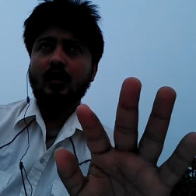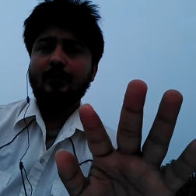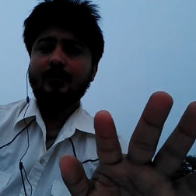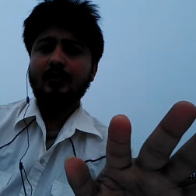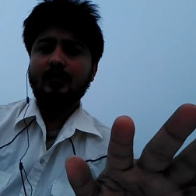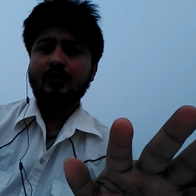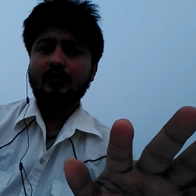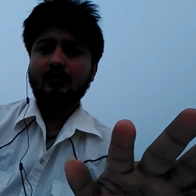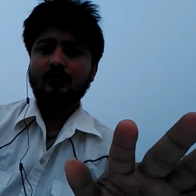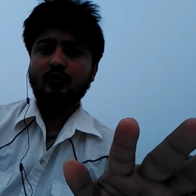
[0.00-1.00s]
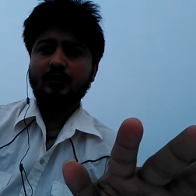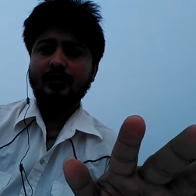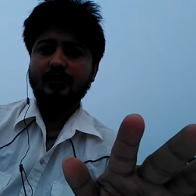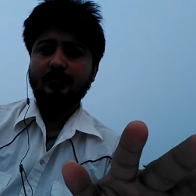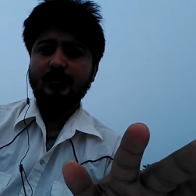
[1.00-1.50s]
अब जो
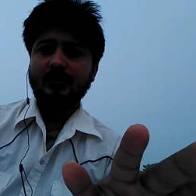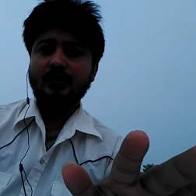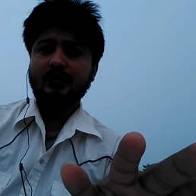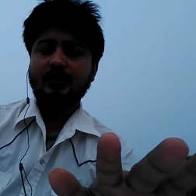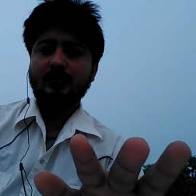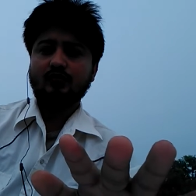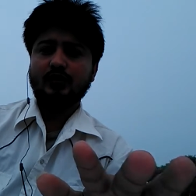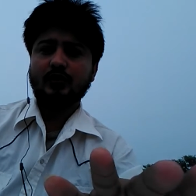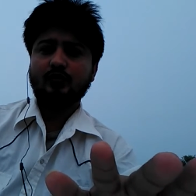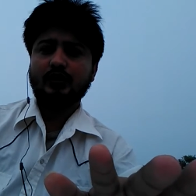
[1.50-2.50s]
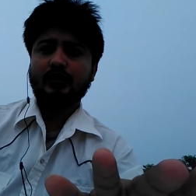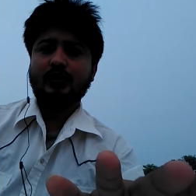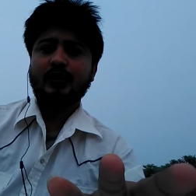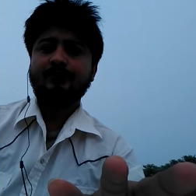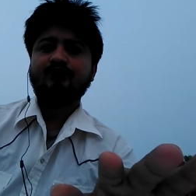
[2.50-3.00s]
इंटरमीडिएट के स्टूडेंट होते
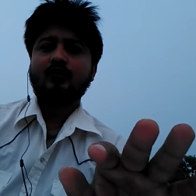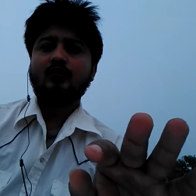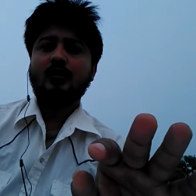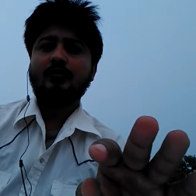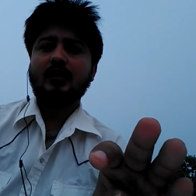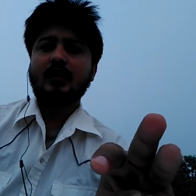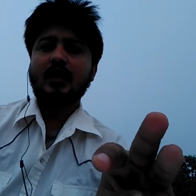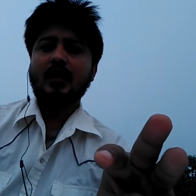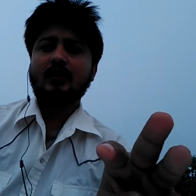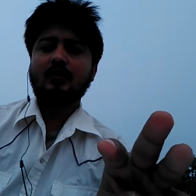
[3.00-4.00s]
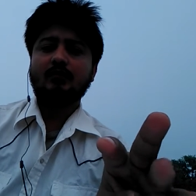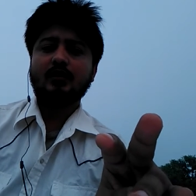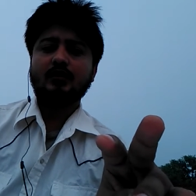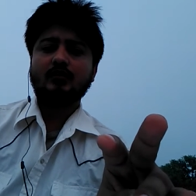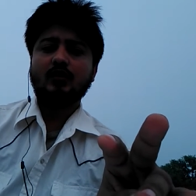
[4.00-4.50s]
थे अब कला
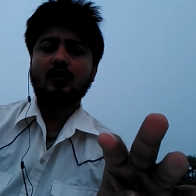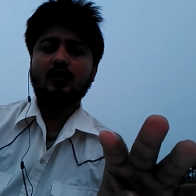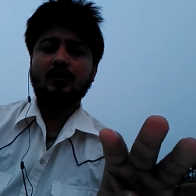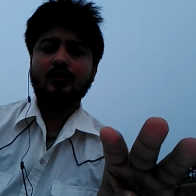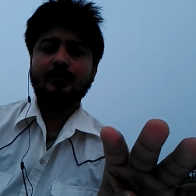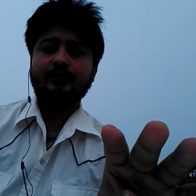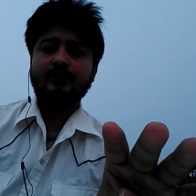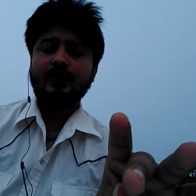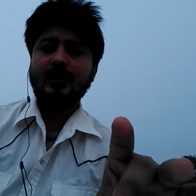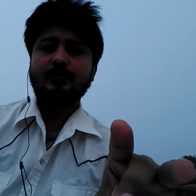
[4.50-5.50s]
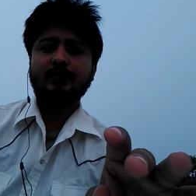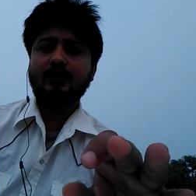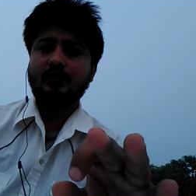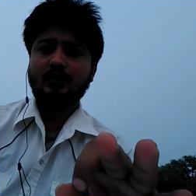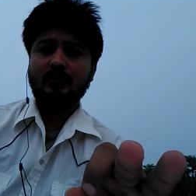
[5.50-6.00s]
कॉमर्स और साइंस में
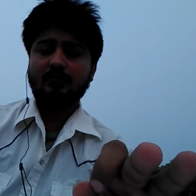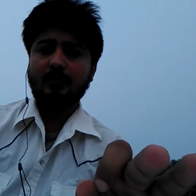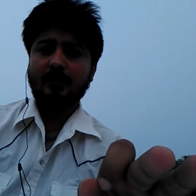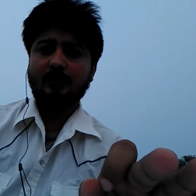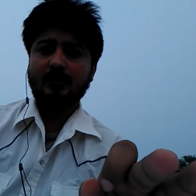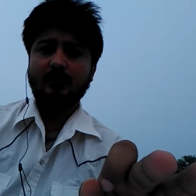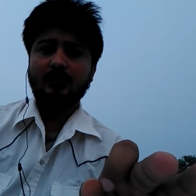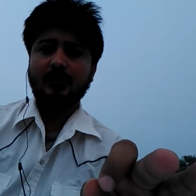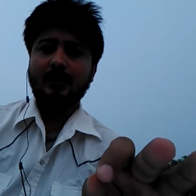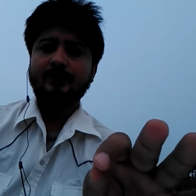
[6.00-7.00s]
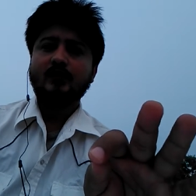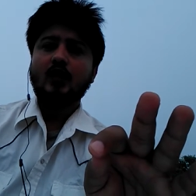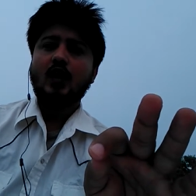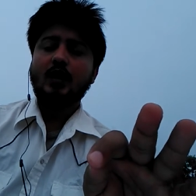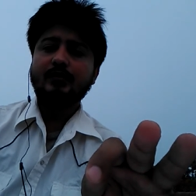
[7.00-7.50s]
तीन ही स्ट्रीम में पहले बैठा हुआ था
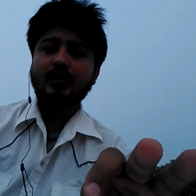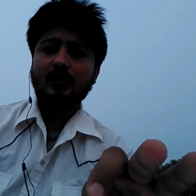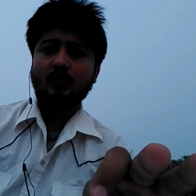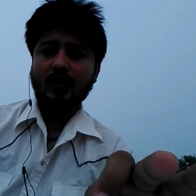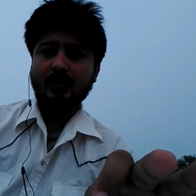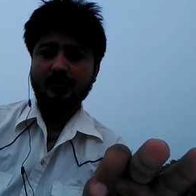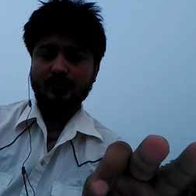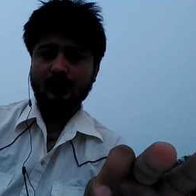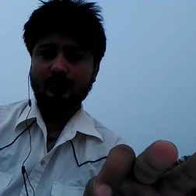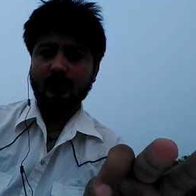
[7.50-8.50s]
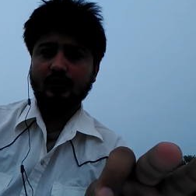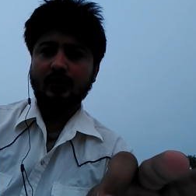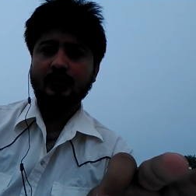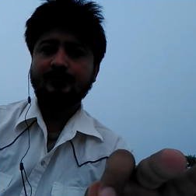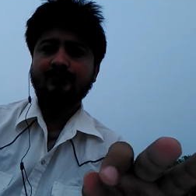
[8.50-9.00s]
अब ये होगा नए सिस्टम के
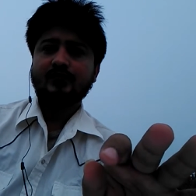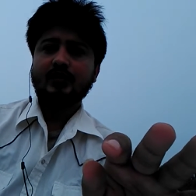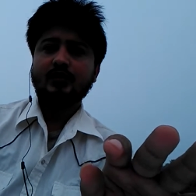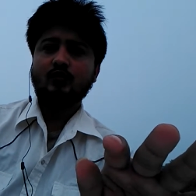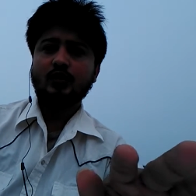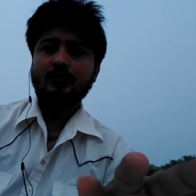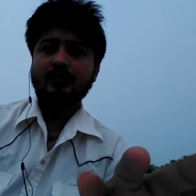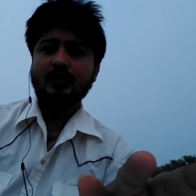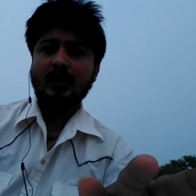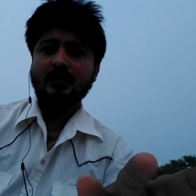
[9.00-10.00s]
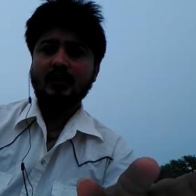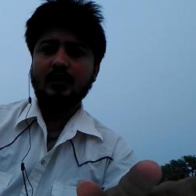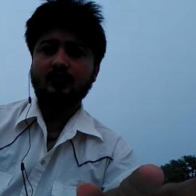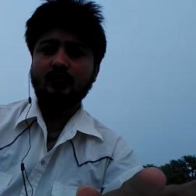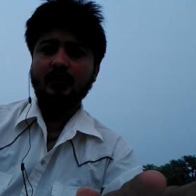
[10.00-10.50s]
तहत कि कोई भी साइंस का
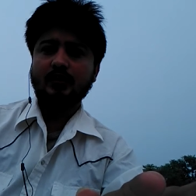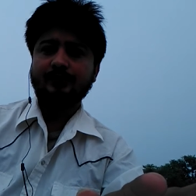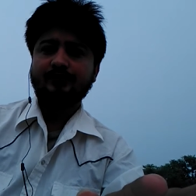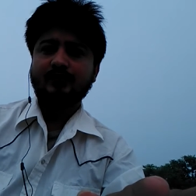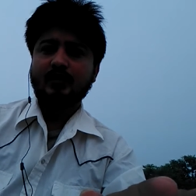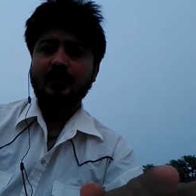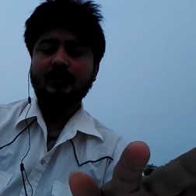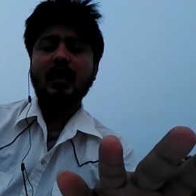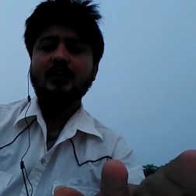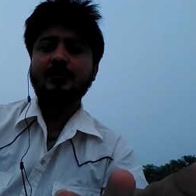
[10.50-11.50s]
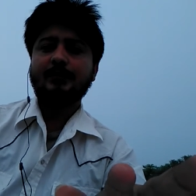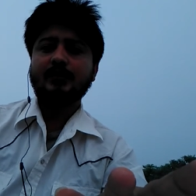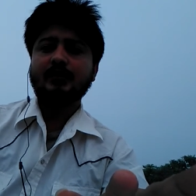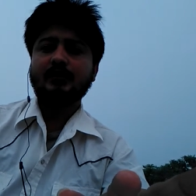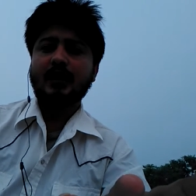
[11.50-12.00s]
स्टूडेंट इतिहास भी पढ़
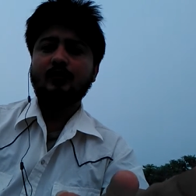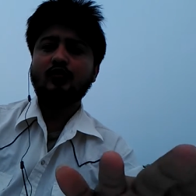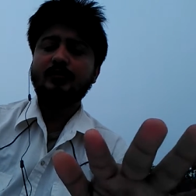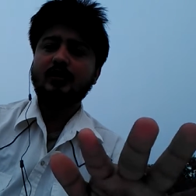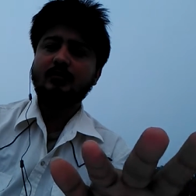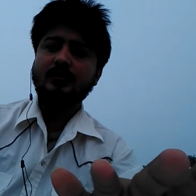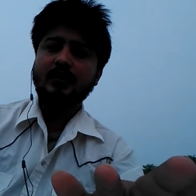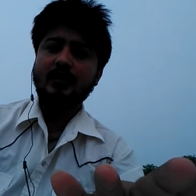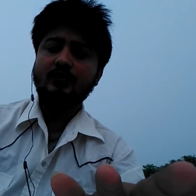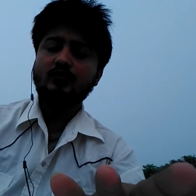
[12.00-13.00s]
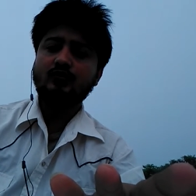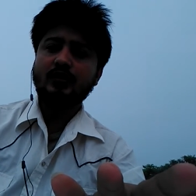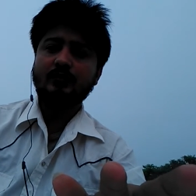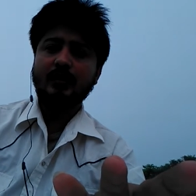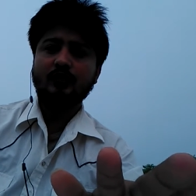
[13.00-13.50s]
सकता है कोई भी कॉमर्स का
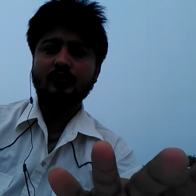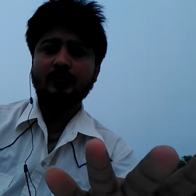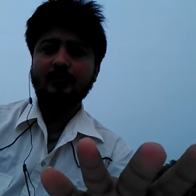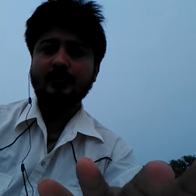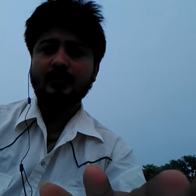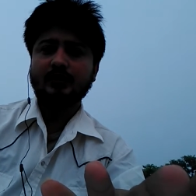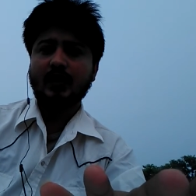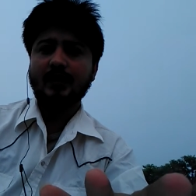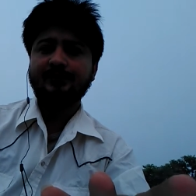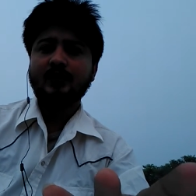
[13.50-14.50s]
स्टूडेंट बायोलॉजी भी पढ़ सकता है